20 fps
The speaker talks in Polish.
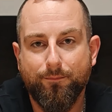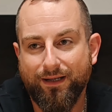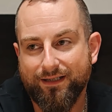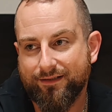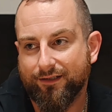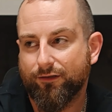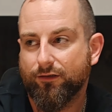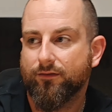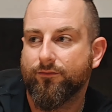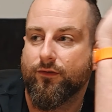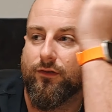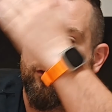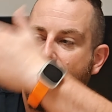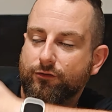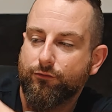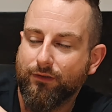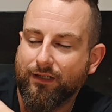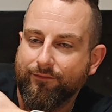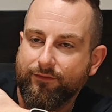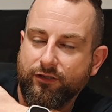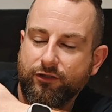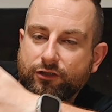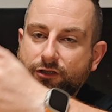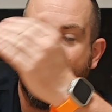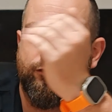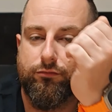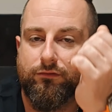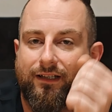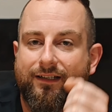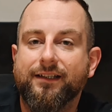pc które
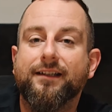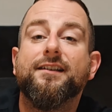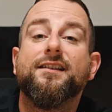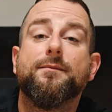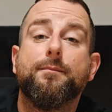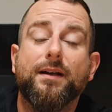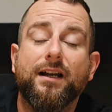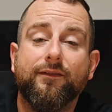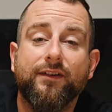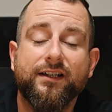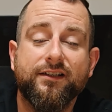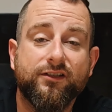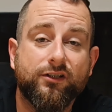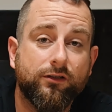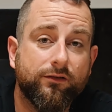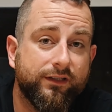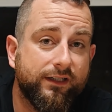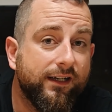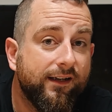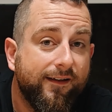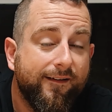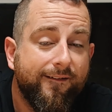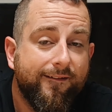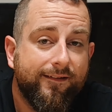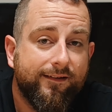widzicie tutaj z prawej strony.